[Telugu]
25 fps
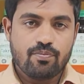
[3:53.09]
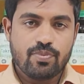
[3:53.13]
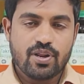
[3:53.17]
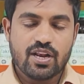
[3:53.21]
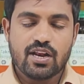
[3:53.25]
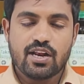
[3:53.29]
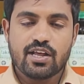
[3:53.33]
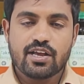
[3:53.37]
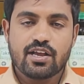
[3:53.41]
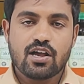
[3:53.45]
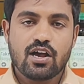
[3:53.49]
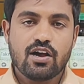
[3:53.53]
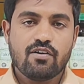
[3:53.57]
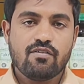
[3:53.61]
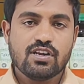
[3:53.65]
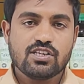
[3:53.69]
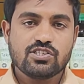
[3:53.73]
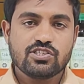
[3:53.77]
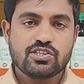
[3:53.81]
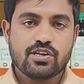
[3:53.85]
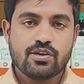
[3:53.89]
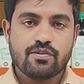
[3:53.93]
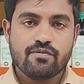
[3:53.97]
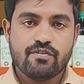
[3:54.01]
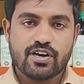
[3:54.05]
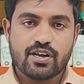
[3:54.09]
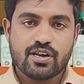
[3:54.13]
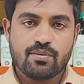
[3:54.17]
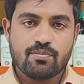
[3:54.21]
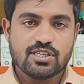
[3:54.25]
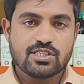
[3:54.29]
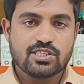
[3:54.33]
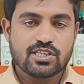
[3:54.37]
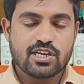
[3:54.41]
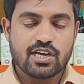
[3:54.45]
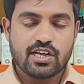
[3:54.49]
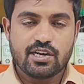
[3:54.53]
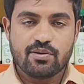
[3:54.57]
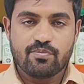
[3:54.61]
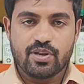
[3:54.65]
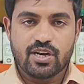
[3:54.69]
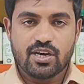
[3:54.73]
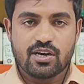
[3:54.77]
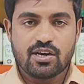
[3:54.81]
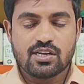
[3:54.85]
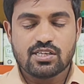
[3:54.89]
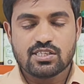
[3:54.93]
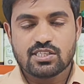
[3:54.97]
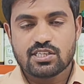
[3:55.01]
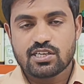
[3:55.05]
పిల్లలకు కావాల్సిన విటమిన్స్ కానీ
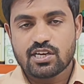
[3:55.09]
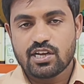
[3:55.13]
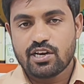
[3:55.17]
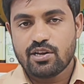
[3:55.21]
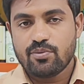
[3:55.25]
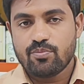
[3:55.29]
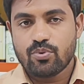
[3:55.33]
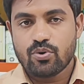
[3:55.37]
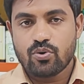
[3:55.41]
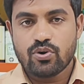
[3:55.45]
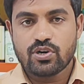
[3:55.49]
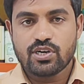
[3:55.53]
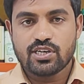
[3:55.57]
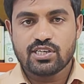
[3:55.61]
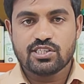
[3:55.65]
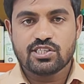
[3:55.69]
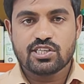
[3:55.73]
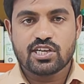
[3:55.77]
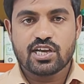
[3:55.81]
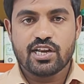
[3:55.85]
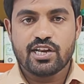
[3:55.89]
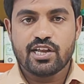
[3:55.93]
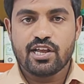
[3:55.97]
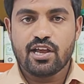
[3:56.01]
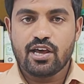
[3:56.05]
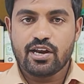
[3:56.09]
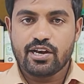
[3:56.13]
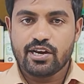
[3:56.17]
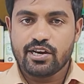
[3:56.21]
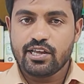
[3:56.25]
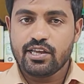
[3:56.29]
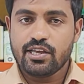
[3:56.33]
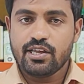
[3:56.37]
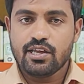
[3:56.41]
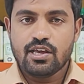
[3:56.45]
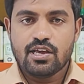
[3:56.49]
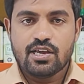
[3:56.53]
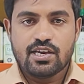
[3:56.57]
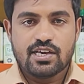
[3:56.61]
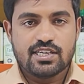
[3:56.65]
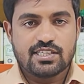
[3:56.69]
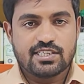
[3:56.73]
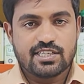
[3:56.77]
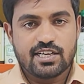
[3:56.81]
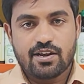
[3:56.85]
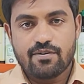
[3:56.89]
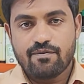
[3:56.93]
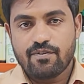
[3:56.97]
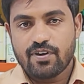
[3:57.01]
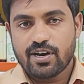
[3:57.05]
మినరల్స్ కానీ ప్రోటీన్స్ కానీ అన్నీ
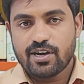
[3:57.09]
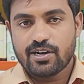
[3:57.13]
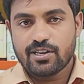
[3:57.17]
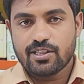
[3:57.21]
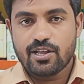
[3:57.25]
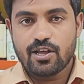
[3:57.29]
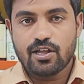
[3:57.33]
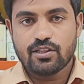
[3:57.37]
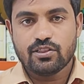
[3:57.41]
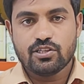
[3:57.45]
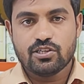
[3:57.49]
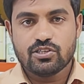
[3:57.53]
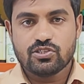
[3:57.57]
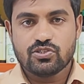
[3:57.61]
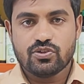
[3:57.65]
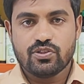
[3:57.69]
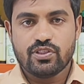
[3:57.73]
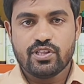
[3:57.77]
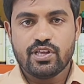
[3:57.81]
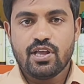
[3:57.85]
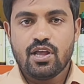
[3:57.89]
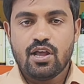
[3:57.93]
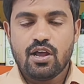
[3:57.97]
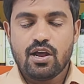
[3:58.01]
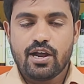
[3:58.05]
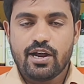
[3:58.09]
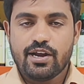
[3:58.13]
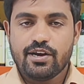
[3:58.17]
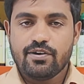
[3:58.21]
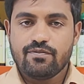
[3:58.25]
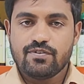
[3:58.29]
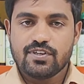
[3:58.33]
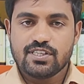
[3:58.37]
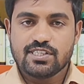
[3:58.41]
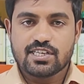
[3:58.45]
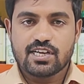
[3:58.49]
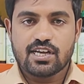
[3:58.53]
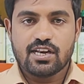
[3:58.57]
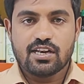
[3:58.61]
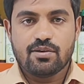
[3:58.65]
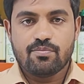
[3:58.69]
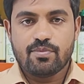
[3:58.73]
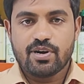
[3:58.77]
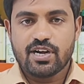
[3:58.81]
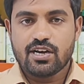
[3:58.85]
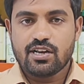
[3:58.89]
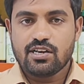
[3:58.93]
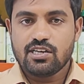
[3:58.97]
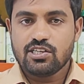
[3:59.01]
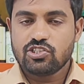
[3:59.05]
ఈ సిరప్ అనేది అందిస్తుంది అండ్ ఫిజికల్లీ
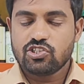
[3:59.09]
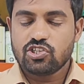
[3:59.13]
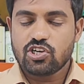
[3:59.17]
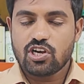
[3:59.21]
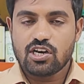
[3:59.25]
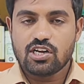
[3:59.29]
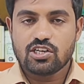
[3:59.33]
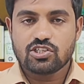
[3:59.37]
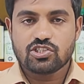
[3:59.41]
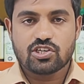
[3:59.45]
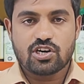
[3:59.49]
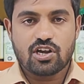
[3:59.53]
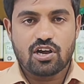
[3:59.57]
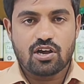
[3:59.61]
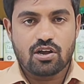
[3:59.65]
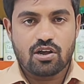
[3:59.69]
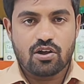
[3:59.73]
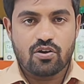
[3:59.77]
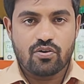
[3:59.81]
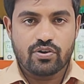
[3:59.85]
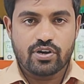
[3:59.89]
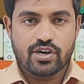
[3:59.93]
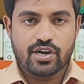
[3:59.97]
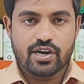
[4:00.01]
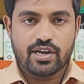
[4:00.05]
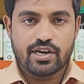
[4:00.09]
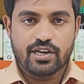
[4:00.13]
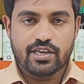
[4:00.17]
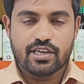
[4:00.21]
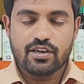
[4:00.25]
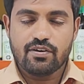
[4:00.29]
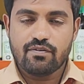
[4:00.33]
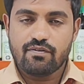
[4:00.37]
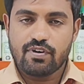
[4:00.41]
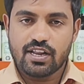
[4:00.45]
మెంటల్లీ చాలా స్ట్రాంగ్గా ఉండడానికి